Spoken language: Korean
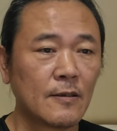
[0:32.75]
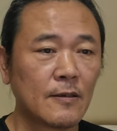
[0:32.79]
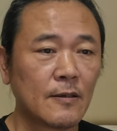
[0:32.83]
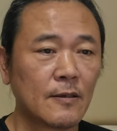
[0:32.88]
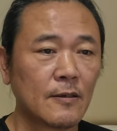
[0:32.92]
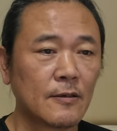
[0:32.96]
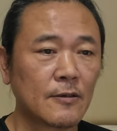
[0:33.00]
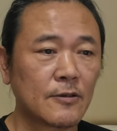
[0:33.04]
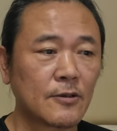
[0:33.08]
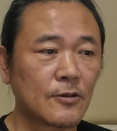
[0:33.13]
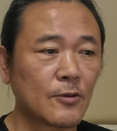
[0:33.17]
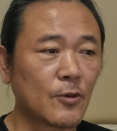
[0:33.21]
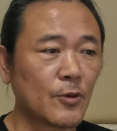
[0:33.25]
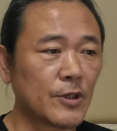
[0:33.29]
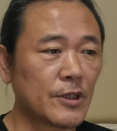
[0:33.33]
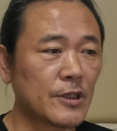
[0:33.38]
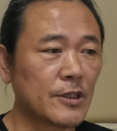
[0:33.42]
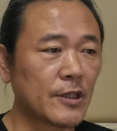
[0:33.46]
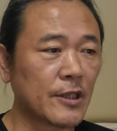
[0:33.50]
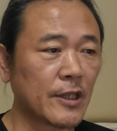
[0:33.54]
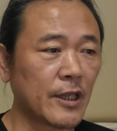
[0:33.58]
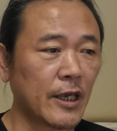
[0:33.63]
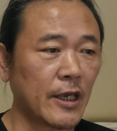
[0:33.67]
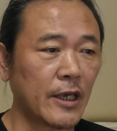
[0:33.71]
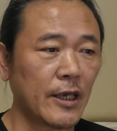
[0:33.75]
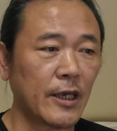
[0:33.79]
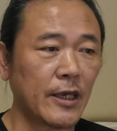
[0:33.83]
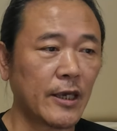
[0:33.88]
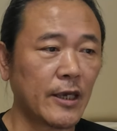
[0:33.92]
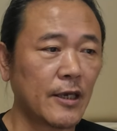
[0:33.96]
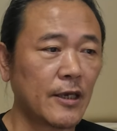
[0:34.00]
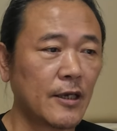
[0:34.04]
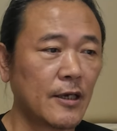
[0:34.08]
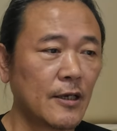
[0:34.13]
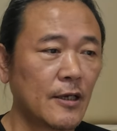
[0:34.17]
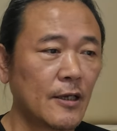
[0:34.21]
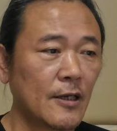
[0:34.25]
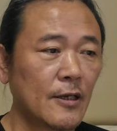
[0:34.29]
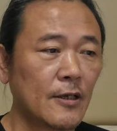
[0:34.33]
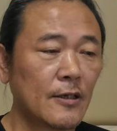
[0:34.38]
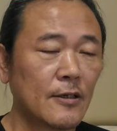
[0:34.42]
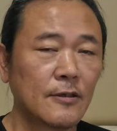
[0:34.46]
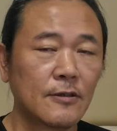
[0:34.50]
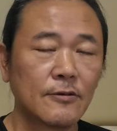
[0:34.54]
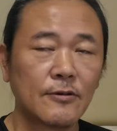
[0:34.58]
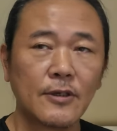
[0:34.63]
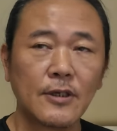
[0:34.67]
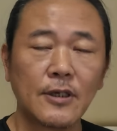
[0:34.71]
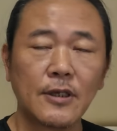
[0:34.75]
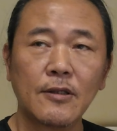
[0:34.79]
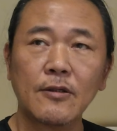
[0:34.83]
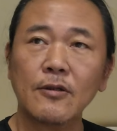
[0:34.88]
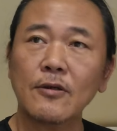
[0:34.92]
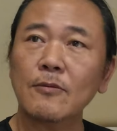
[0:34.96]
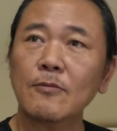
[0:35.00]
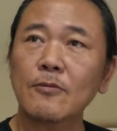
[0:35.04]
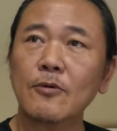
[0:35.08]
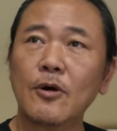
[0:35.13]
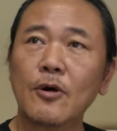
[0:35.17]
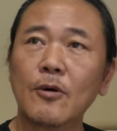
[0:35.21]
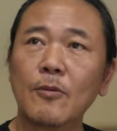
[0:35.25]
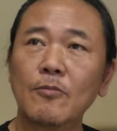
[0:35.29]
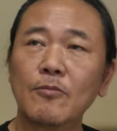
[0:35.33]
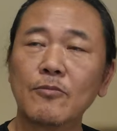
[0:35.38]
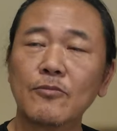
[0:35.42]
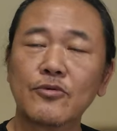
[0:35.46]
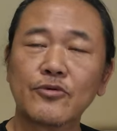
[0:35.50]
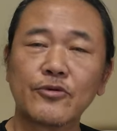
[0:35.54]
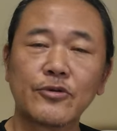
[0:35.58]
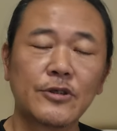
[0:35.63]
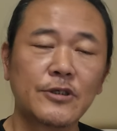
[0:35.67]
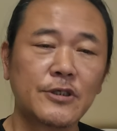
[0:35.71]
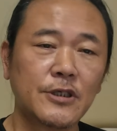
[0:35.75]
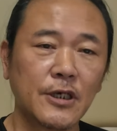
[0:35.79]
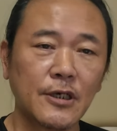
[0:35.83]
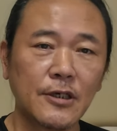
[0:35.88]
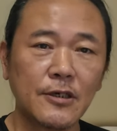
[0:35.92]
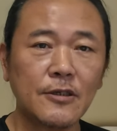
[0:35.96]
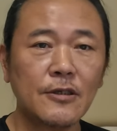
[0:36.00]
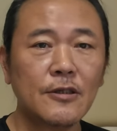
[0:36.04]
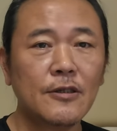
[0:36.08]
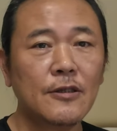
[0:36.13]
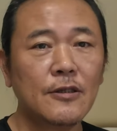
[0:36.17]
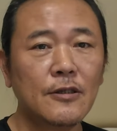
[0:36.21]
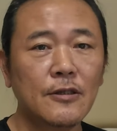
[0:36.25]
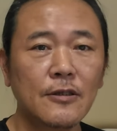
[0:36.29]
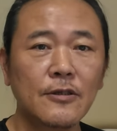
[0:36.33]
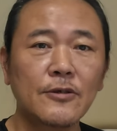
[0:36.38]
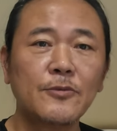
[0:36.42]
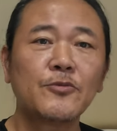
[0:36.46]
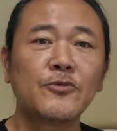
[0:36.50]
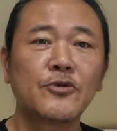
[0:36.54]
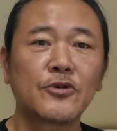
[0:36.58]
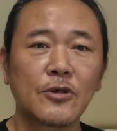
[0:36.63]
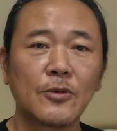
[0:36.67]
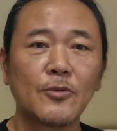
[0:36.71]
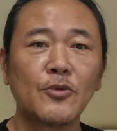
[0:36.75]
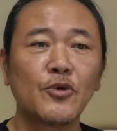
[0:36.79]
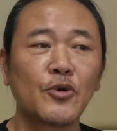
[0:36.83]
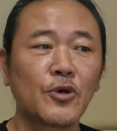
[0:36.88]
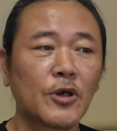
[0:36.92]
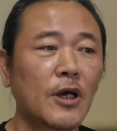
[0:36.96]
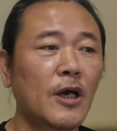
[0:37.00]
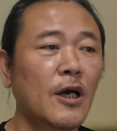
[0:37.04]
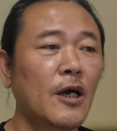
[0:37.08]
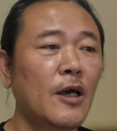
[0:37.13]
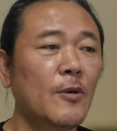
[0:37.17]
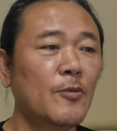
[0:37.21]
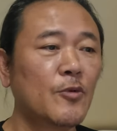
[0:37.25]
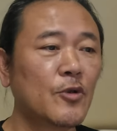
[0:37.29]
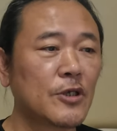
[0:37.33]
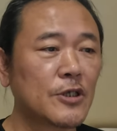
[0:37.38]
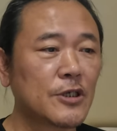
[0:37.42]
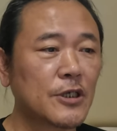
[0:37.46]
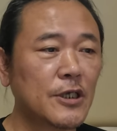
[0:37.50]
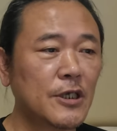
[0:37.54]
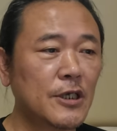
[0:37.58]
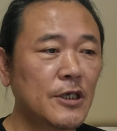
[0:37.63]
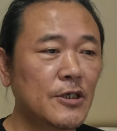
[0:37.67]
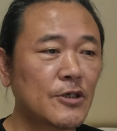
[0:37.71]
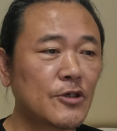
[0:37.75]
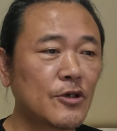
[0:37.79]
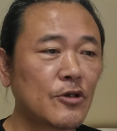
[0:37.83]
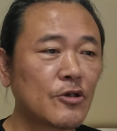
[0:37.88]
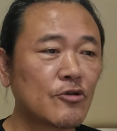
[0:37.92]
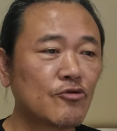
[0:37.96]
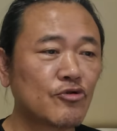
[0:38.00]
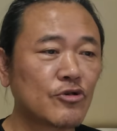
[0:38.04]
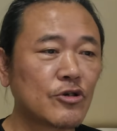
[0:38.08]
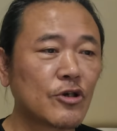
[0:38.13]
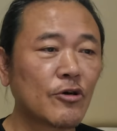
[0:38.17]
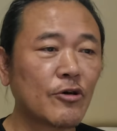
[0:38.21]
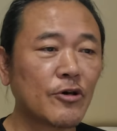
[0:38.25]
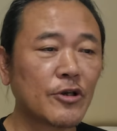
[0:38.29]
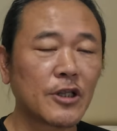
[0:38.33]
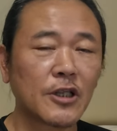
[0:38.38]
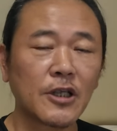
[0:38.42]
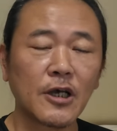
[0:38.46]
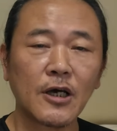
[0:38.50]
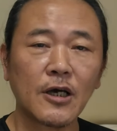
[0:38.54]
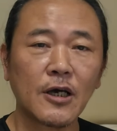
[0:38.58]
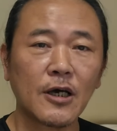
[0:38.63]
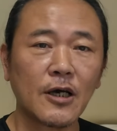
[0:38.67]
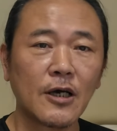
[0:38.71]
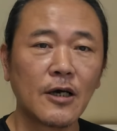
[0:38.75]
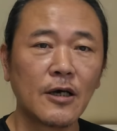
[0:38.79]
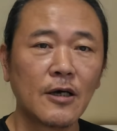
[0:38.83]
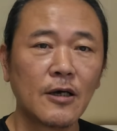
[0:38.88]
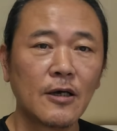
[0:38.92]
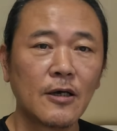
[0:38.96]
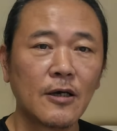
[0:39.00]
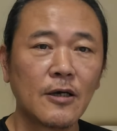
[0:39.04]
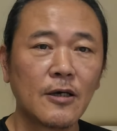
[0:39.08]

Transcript: 어, 듣고 있는데 윌라에서 무슨 책을 좀 들어볼까 이리저리 뒤적거리다가